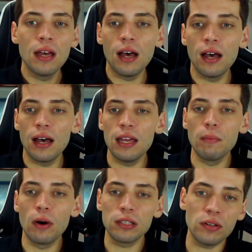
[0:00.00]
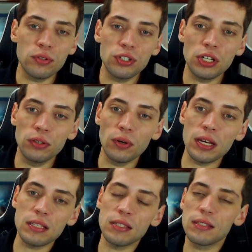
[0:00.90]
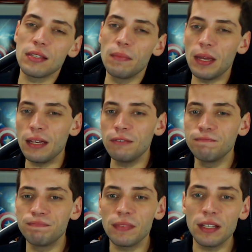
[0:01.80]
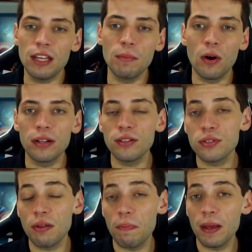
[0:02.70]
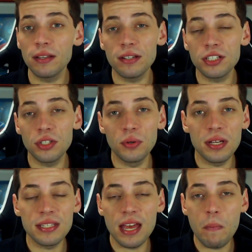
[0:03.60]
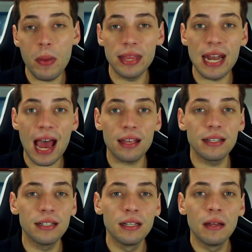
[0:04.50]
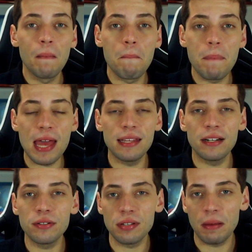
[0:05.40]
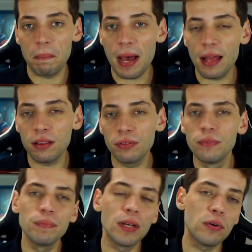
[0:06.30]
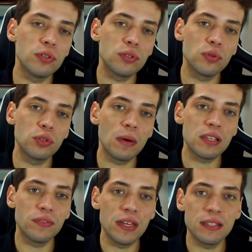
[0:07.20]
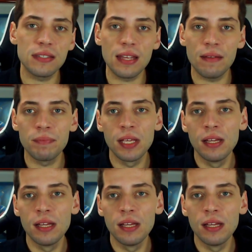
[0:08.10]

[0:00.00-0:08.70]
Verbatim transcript: Uh, Immortals e G2 também Immortal sempre pegando a G2 aí, pedrada, pedra no sapato, das últimas vezes, né?